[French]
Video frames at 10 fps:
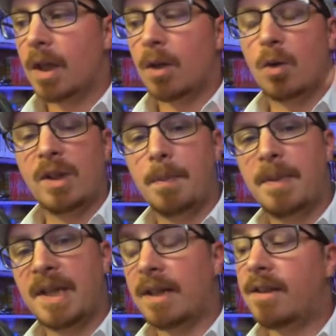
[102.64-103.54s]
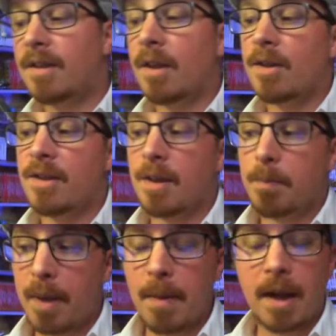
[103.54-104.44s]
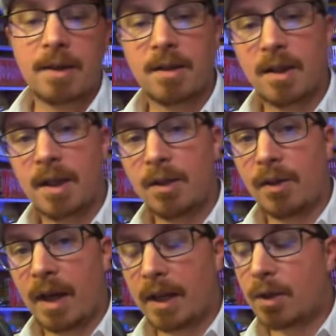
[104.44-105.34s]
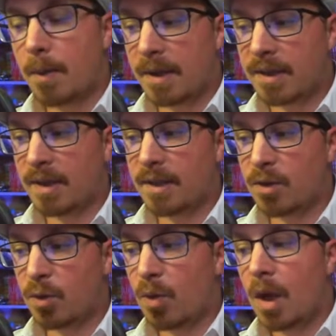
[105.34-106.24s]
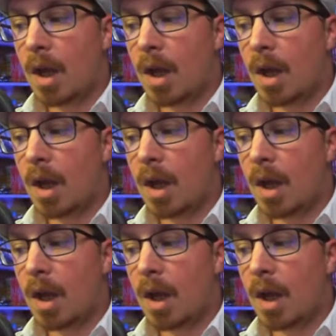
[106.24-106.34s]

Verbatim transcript: Côté Pika Disney, c'est Baymax qui est en arrêt de commercialisation.